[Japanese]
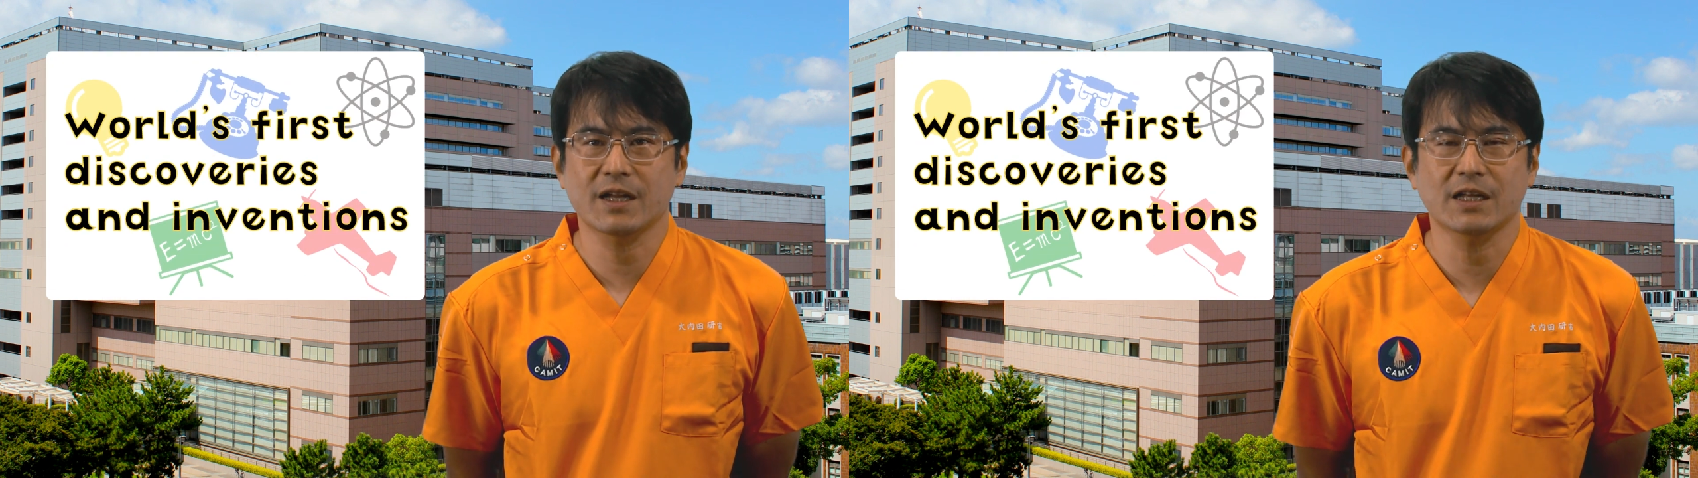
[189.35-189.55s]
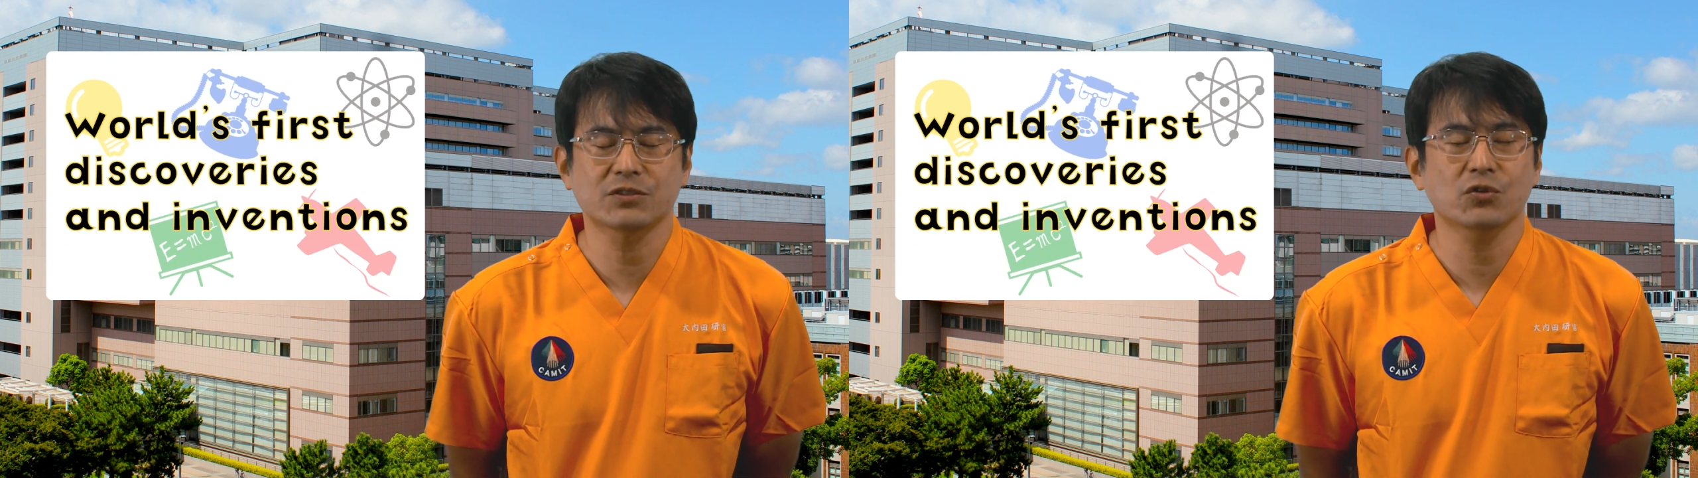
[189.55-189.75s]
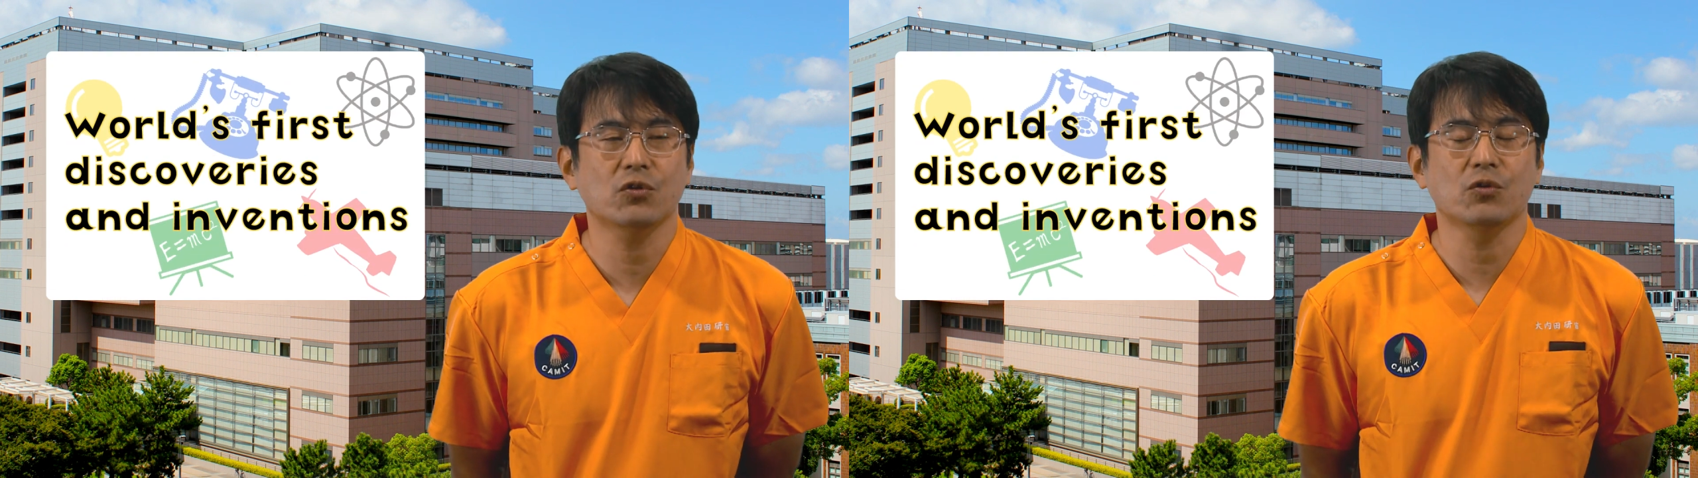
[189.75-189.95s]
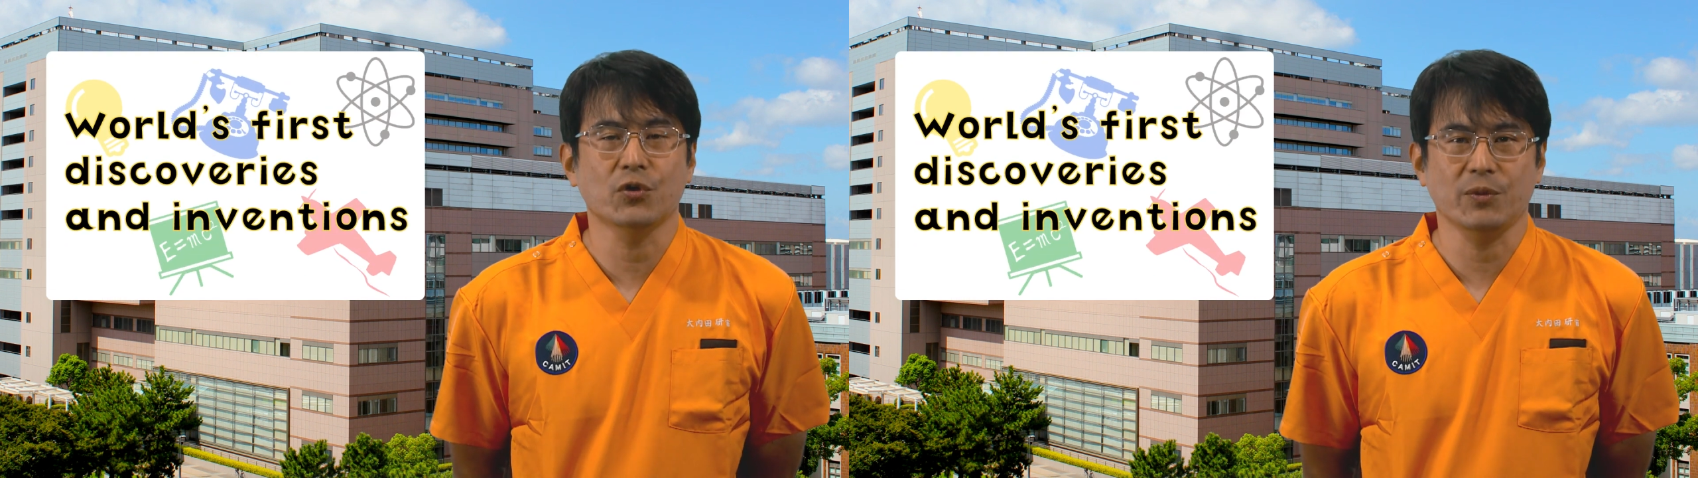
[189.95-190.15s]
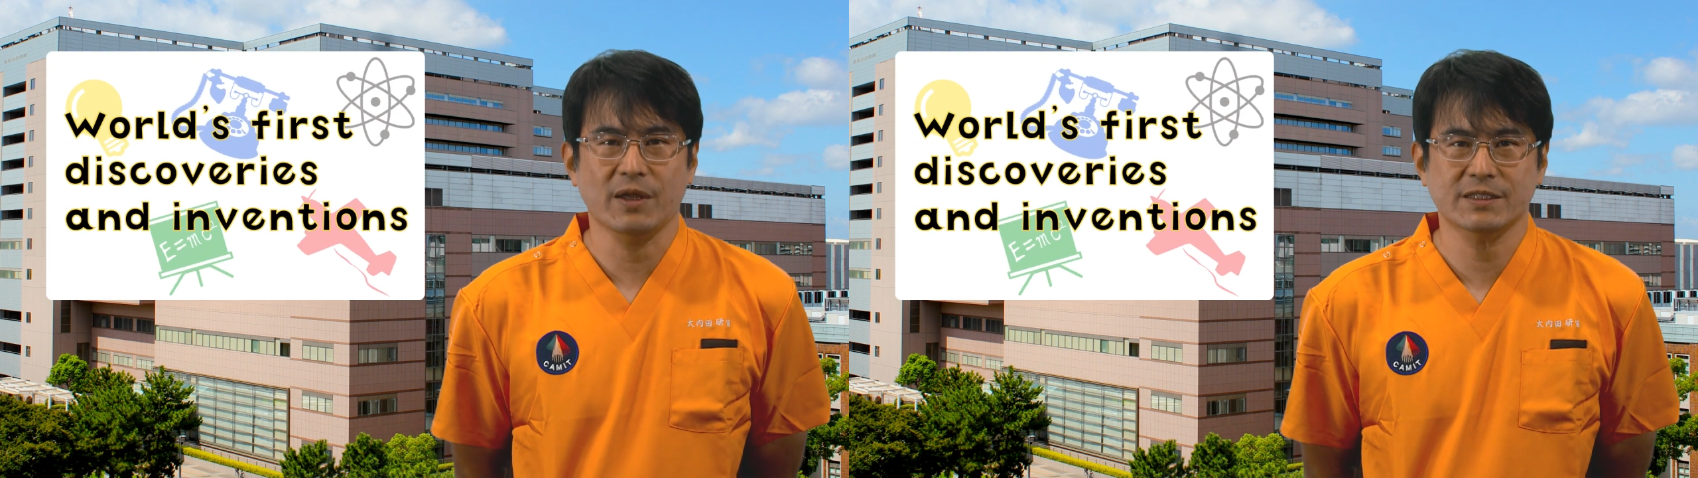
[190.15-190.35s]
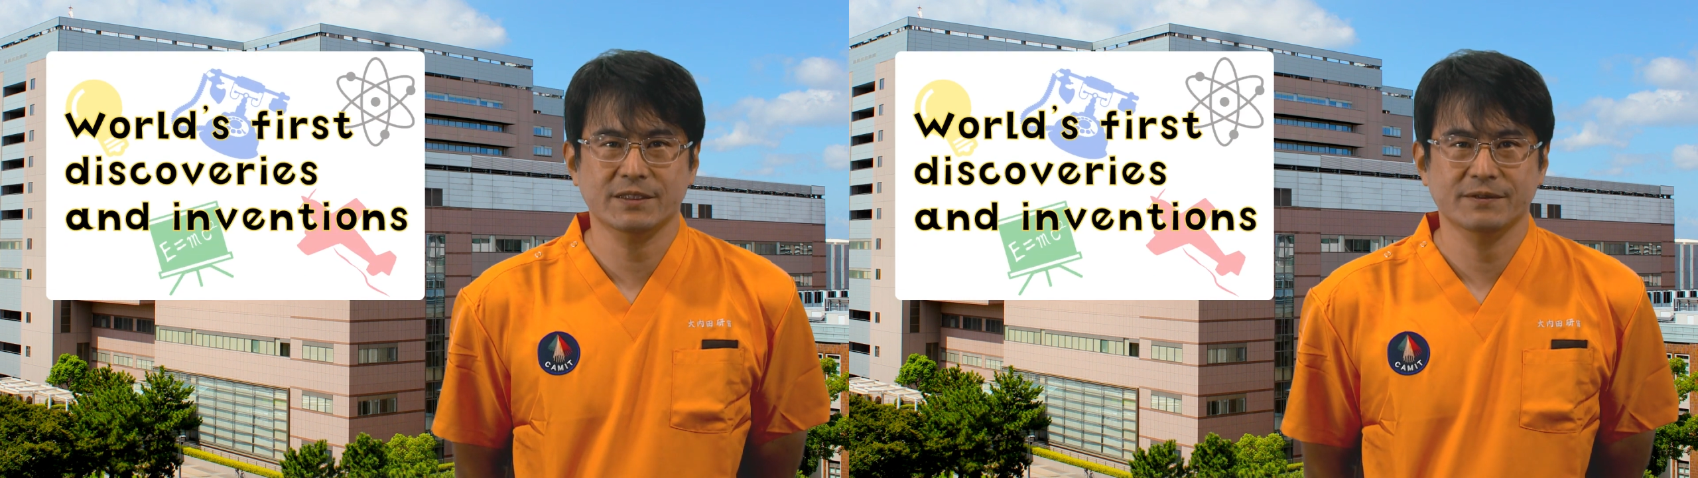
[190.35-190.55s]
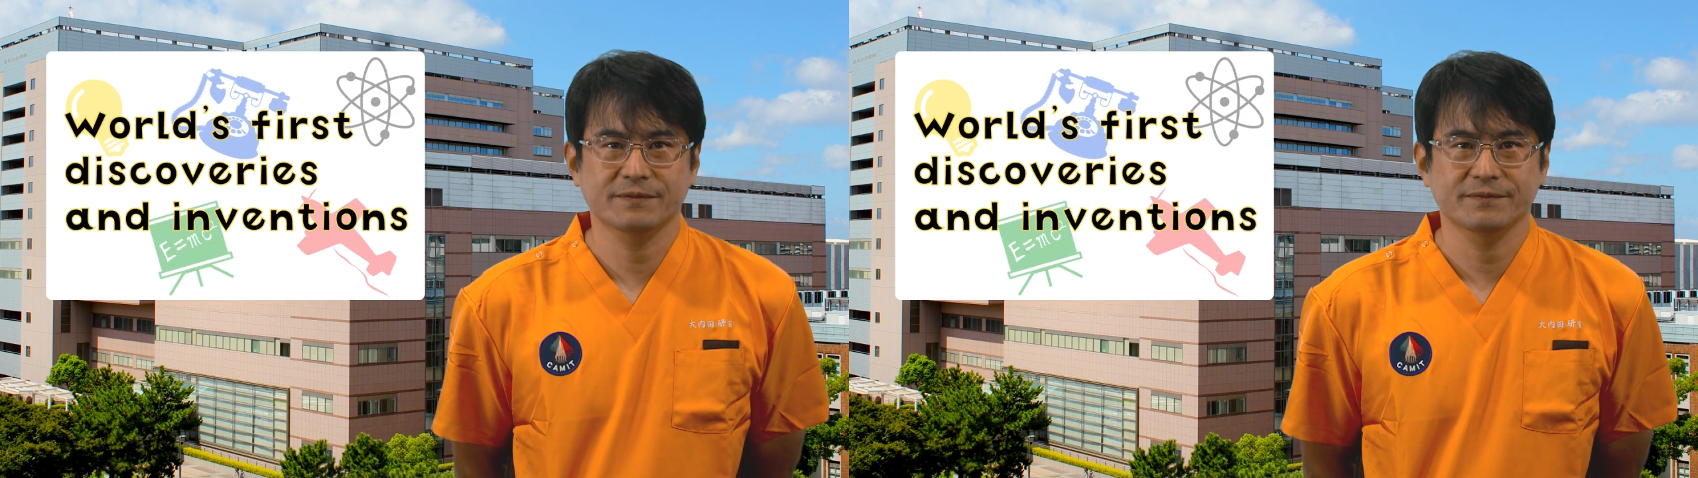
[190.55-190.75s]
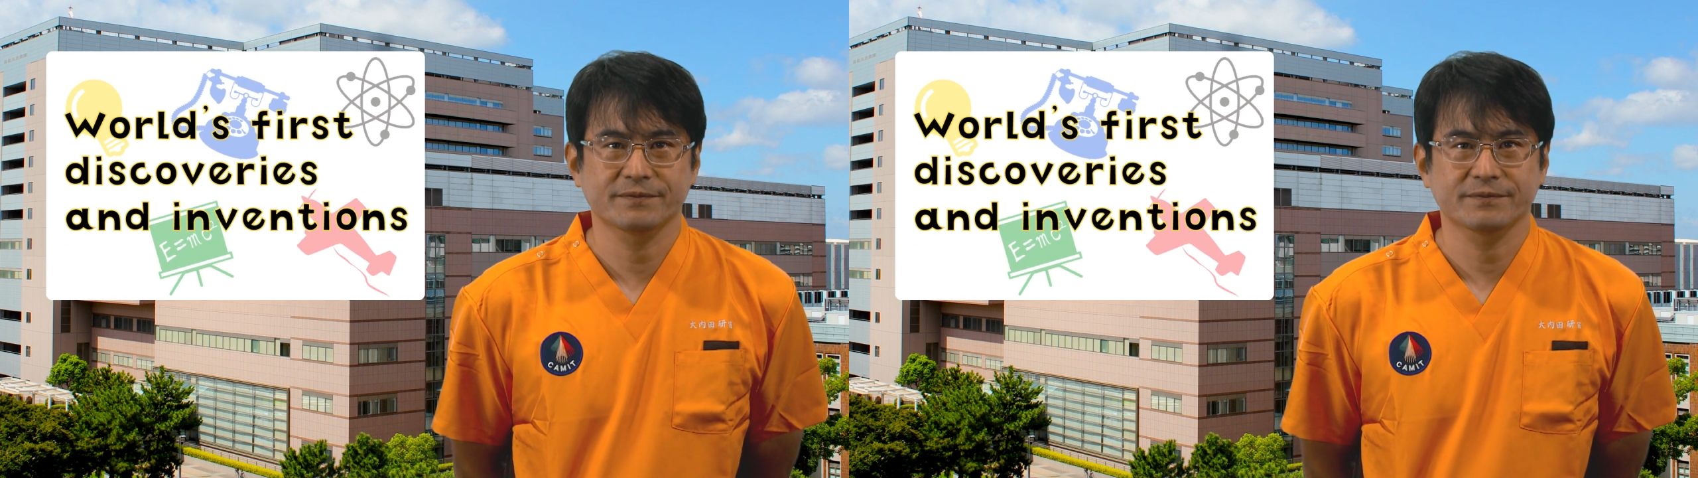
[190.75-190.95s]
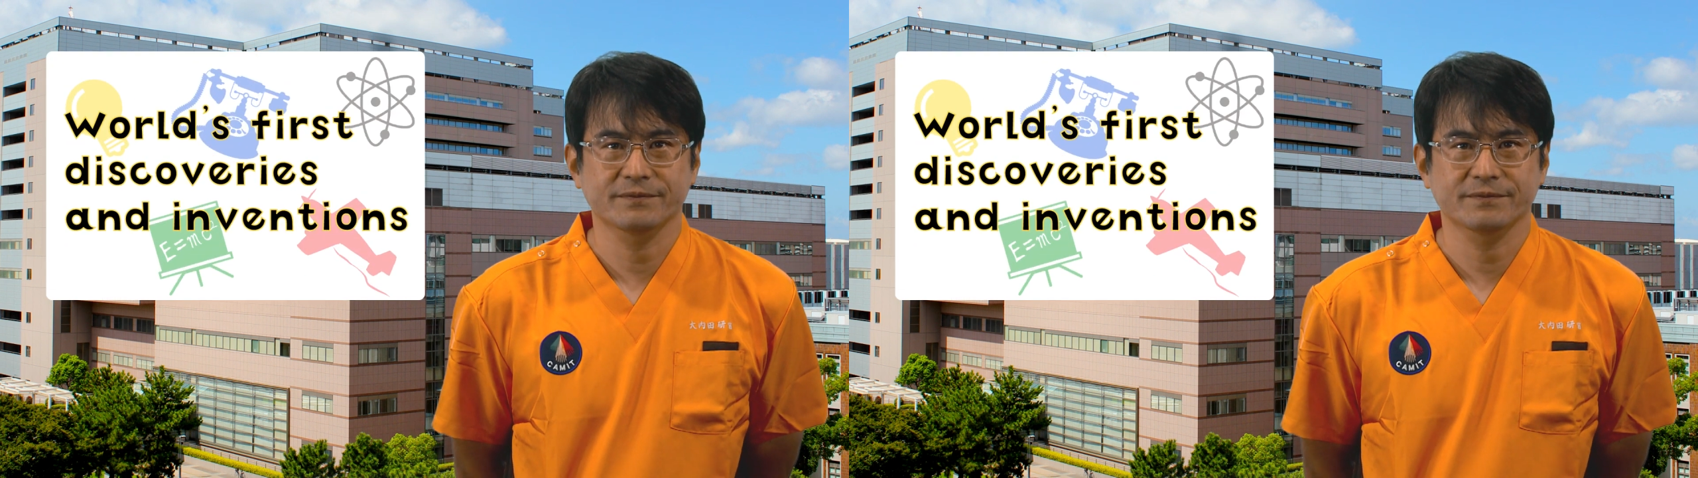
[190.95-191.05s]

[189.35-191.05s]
ながると思います。